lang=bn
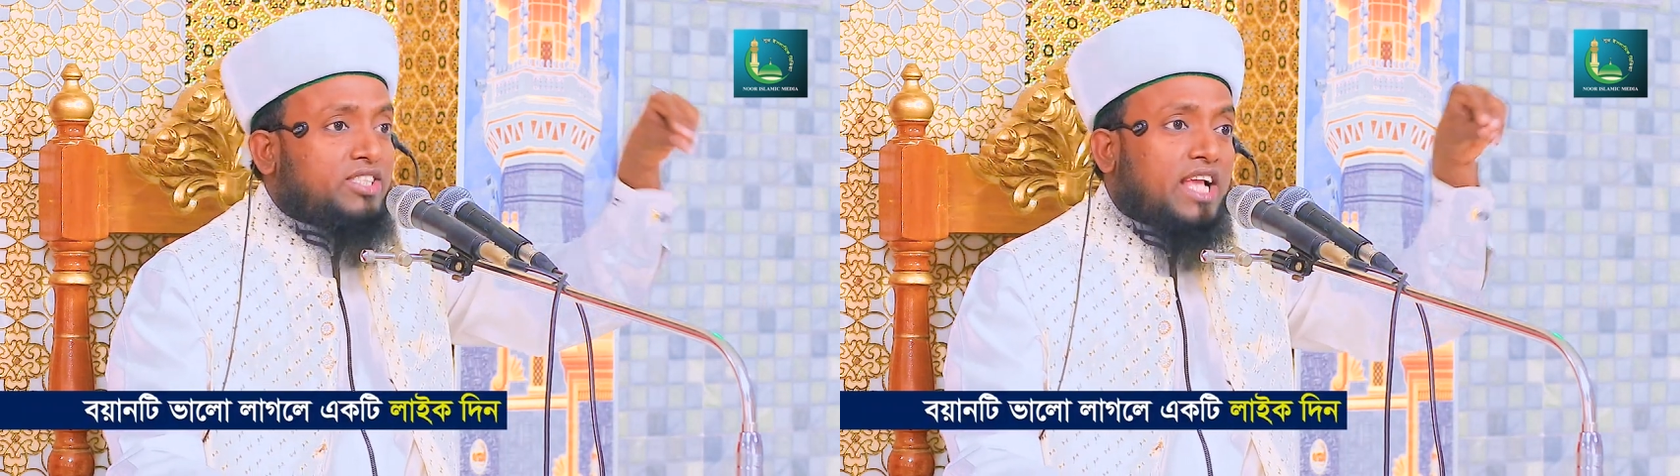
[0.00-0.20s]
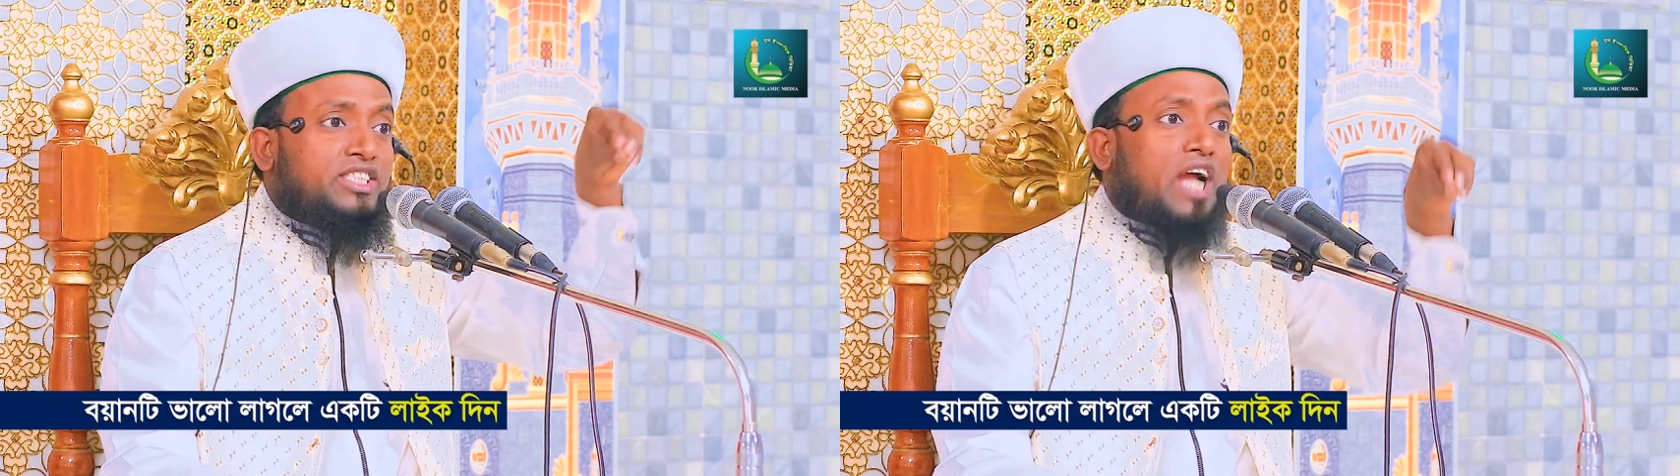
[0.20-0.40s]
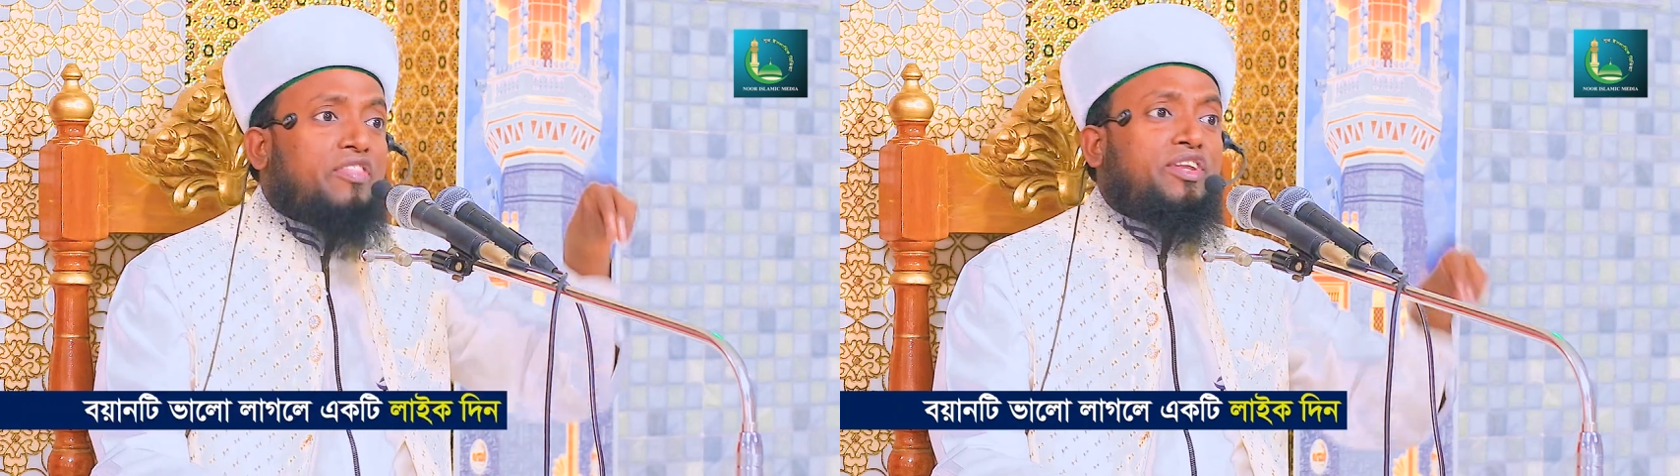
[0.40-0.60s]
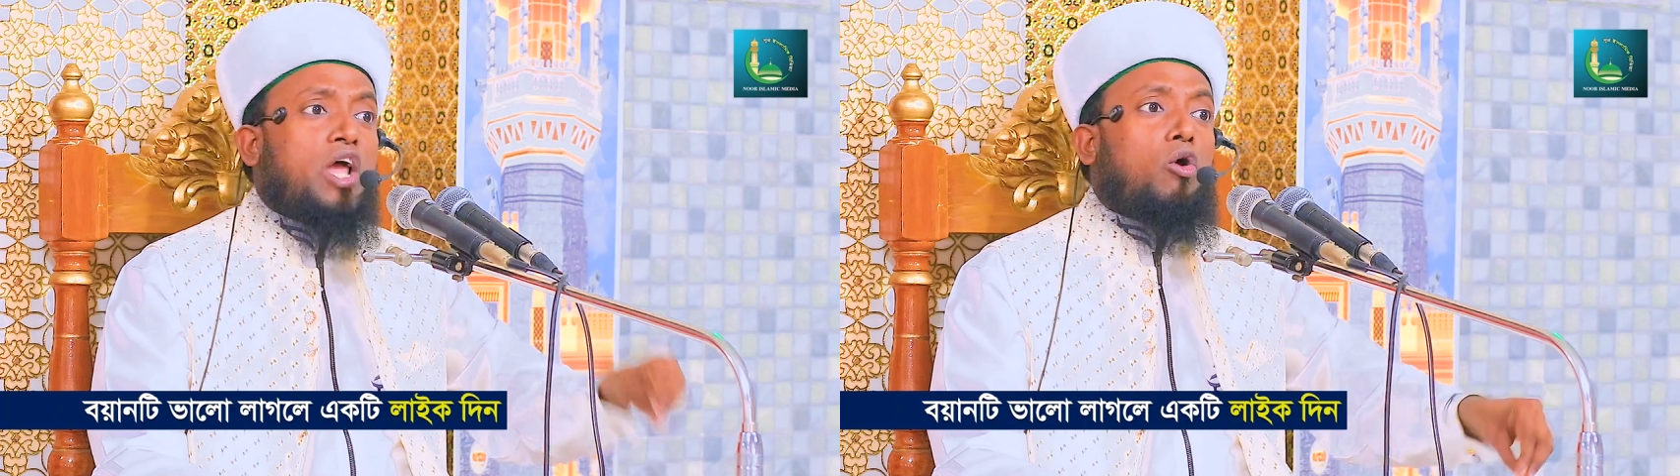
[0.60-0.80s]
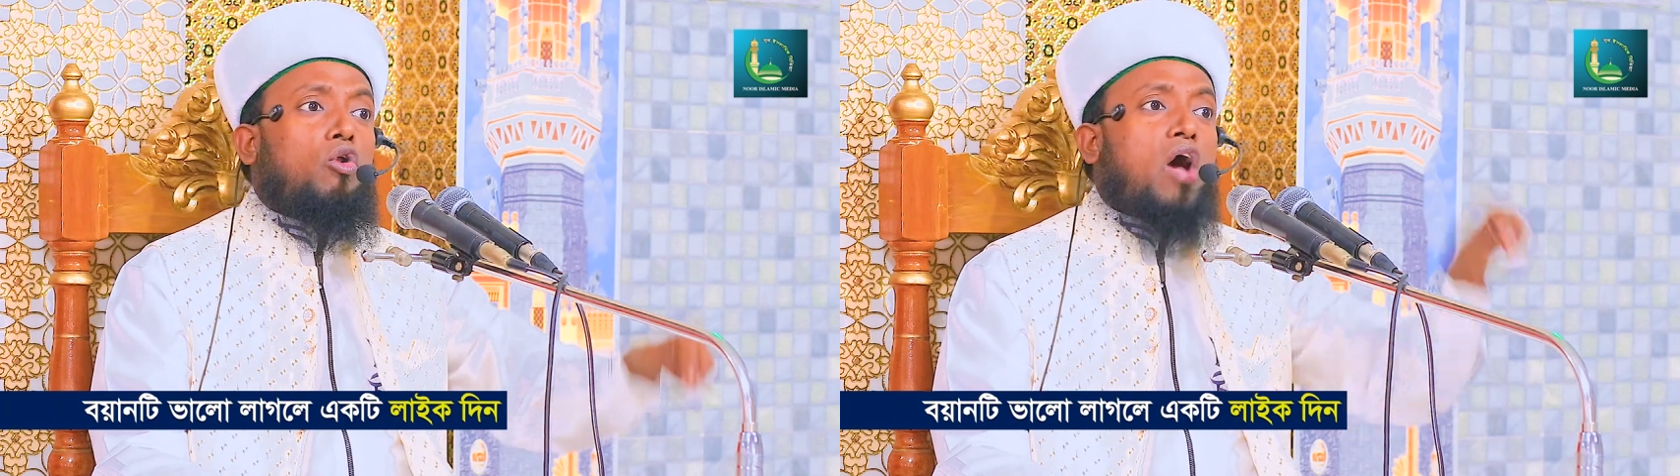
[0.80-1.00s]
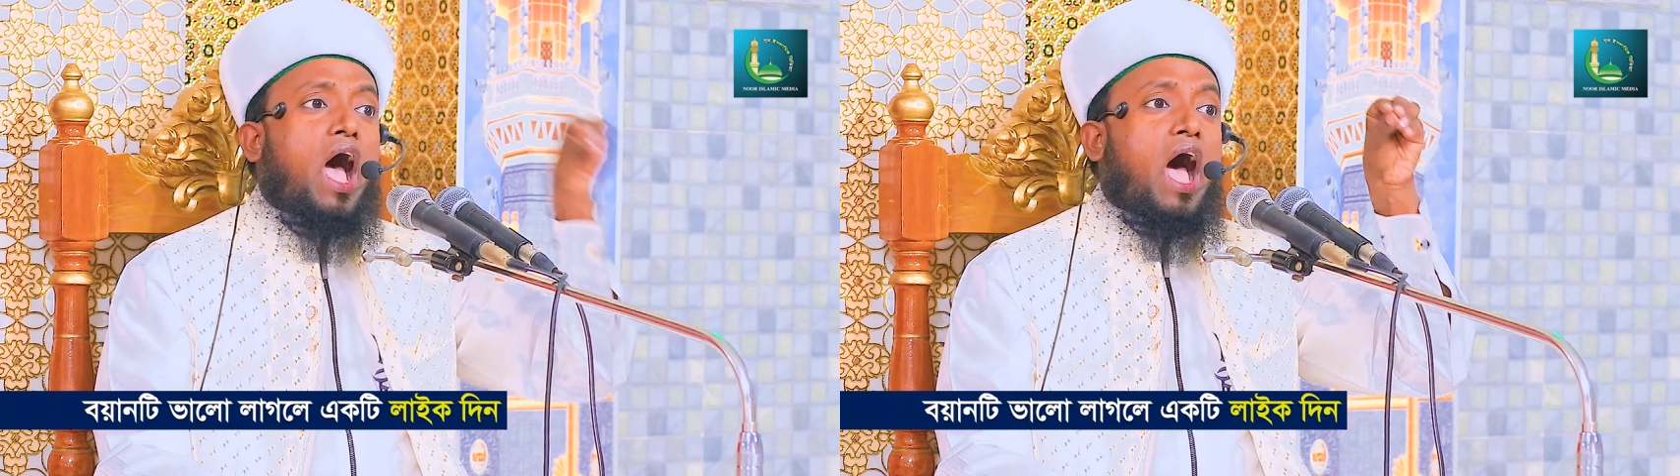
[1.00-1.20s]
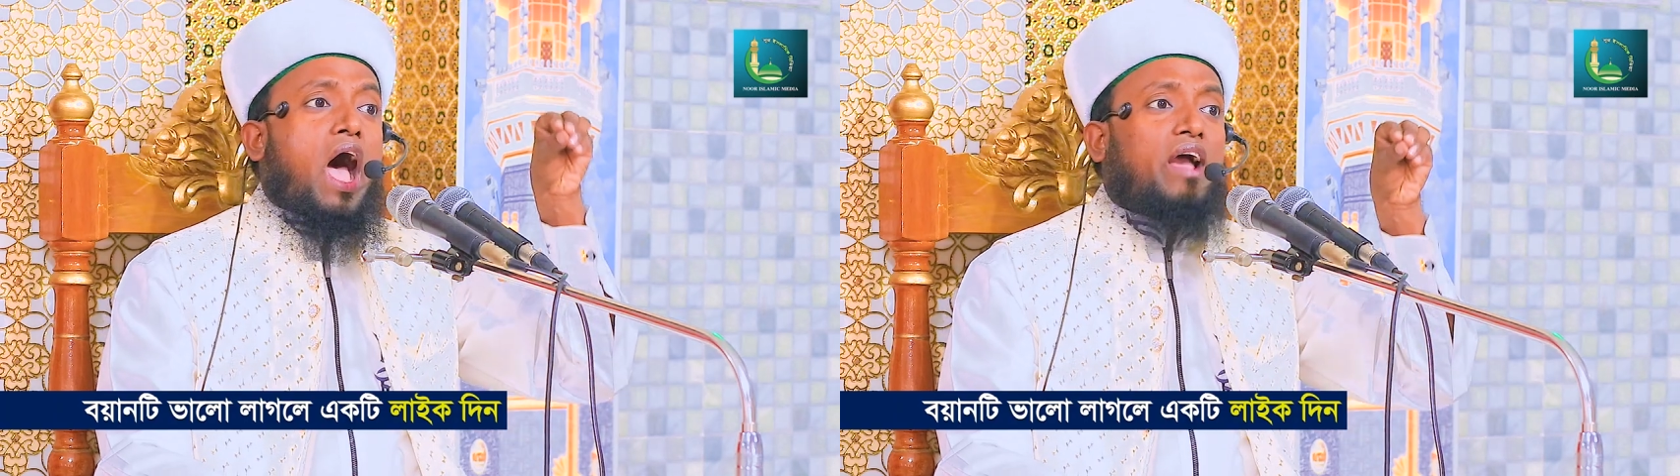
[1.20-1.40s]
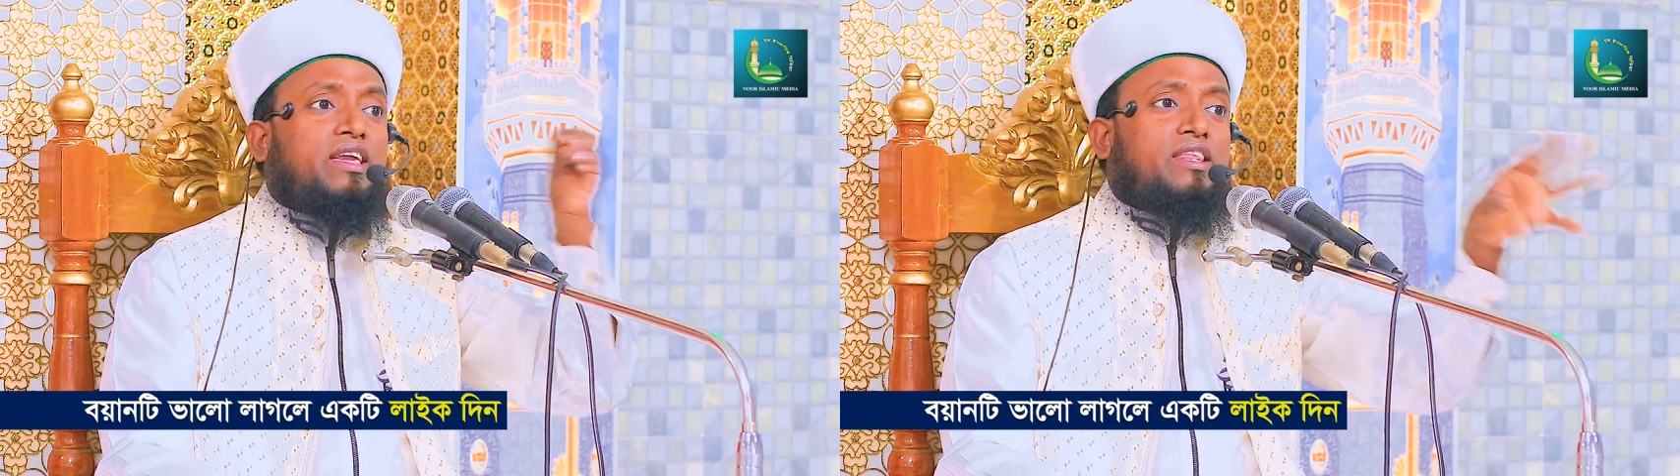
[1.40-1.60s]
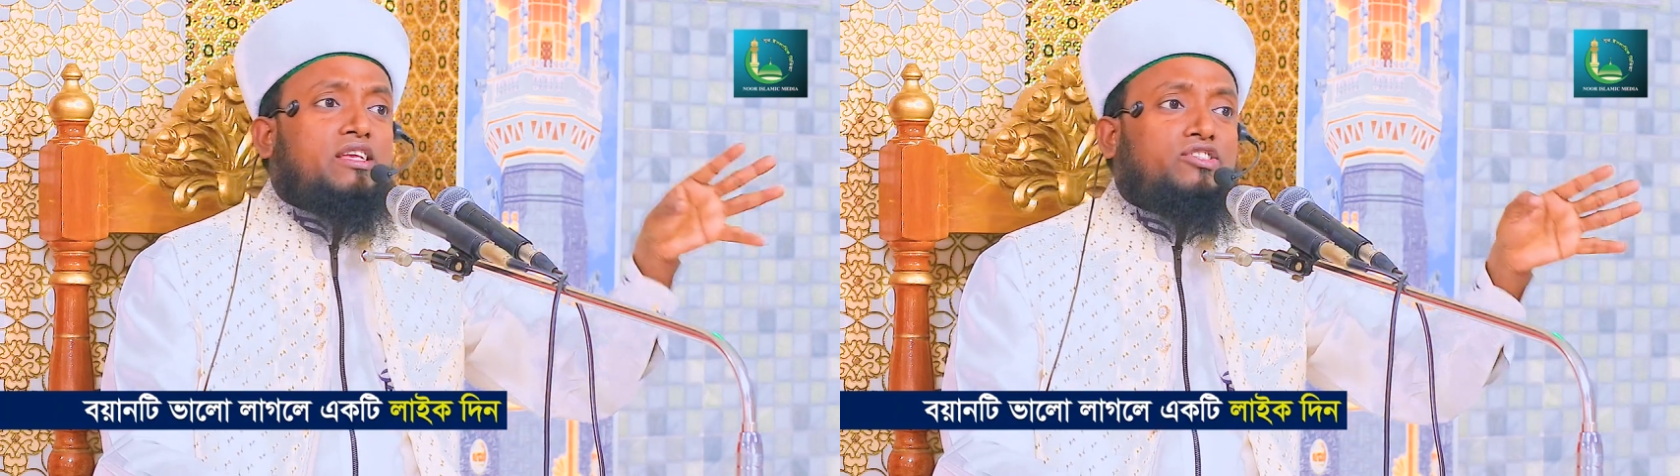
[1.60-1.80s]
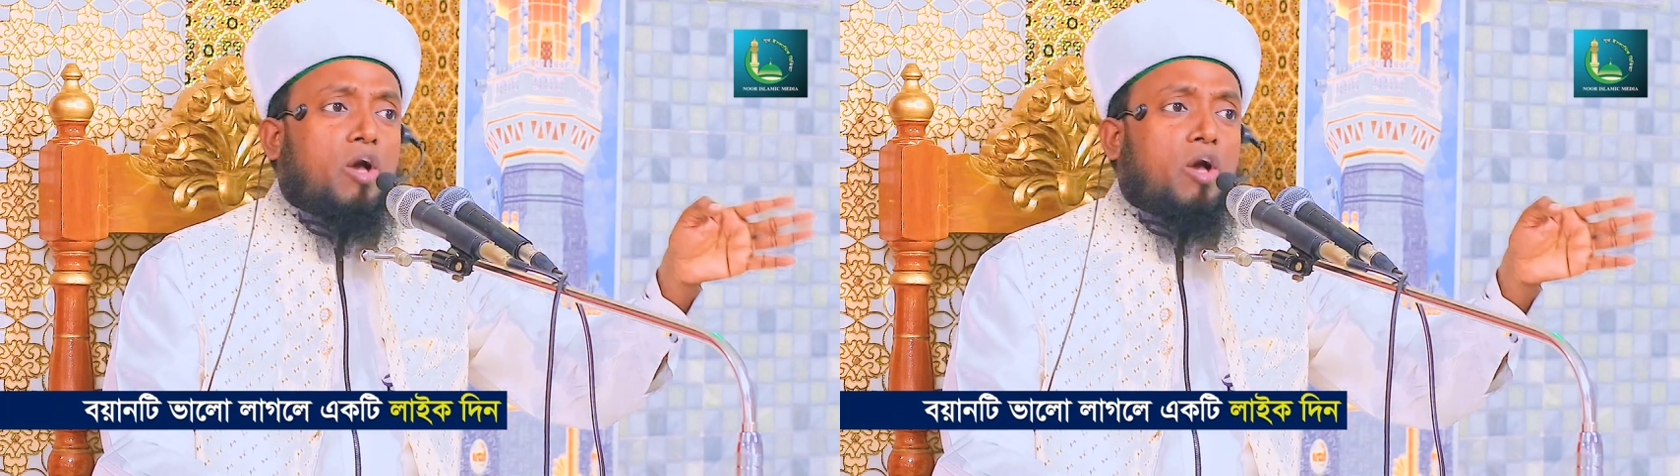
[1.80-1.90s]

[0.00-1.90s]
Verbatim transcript: যেই জাতিটা হলো আখিন